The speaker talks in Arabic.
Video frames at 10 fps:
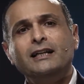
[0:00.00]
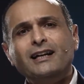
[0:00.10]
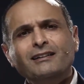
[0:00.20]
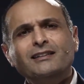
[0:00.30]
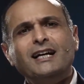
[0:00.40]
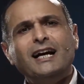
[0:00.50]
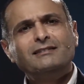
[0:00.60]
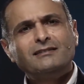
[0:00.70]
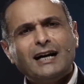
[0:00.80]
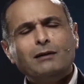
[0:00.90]
قادرة
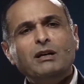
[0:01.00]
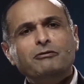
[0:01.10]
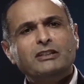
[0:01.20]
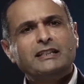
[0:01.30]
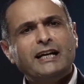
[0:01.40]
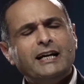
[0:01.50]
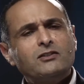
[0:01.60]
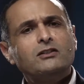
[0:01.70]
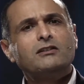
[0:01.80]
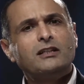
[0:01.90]
أن تعمل في
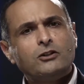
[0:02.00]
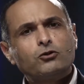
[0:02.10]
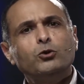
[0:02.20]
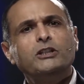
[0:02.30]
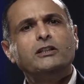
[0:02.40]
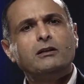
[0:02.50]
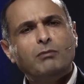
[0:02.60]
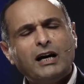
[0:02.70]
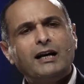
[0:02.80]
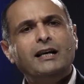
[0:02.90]
الجهاز التناسلي
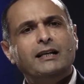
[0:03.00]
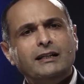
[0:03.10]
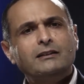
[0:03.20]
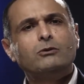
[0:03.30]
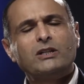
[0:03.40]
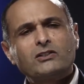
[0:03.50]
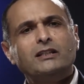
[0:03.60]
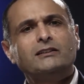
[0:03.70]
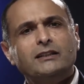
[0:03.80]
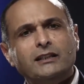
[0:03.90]
للمرأة التي
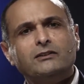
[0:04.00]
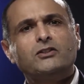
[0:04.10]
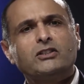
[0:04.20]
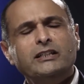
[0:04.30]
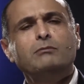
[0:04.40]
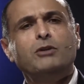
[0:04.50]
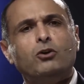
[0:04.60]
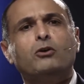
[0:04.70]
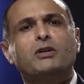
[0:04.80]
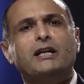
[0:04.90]
وصلت إلى التسعين من
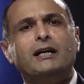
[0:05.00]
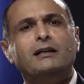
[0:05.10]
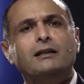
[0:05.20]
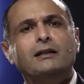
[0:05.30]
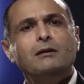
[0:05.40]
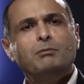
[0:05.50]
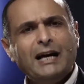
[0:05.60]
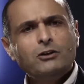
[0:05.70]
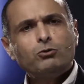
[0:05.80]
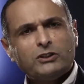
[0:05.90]
عمرها
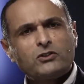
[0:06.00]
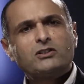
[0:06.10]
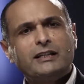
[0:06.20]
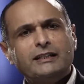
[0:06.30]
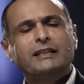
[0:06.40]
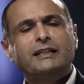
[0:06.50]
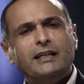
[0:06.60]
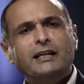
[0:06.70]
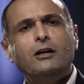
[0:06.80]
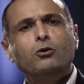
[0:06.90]
بحيث تسترجع
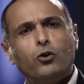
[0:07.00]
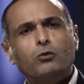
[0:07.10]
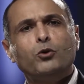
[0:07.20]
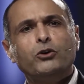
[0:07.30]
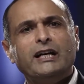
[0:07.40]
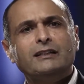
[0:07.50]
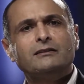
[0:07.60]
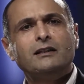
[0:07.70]
إليها الهرمونات